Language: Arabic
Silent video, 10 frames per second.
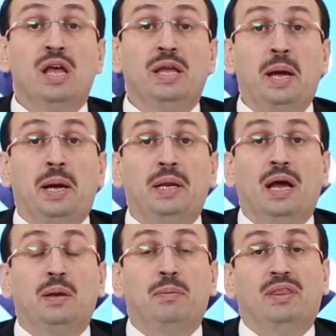
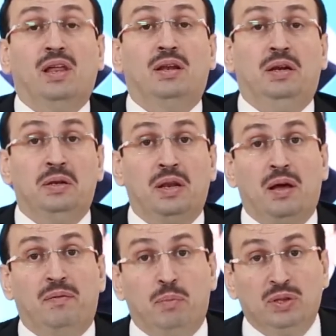يعني أنا مثلا
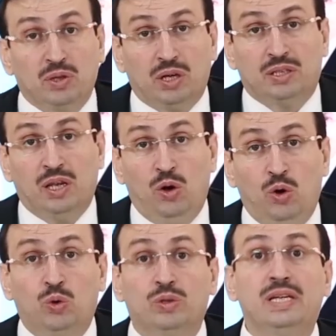عندنا منطقة
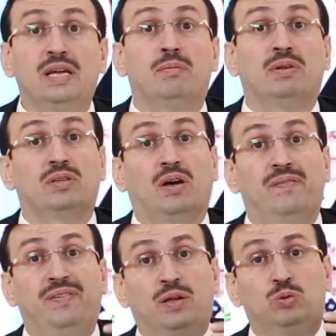الحوض هي المنطقة
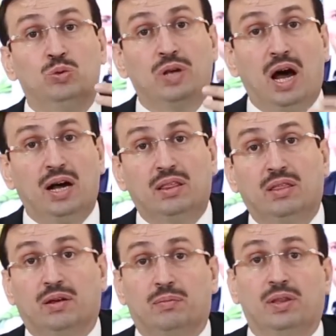اللي فيها دهون
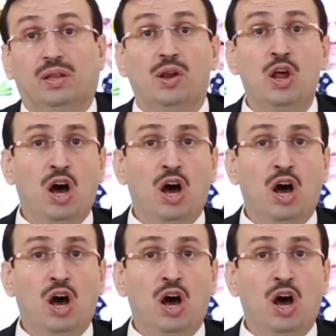أكثر مثلا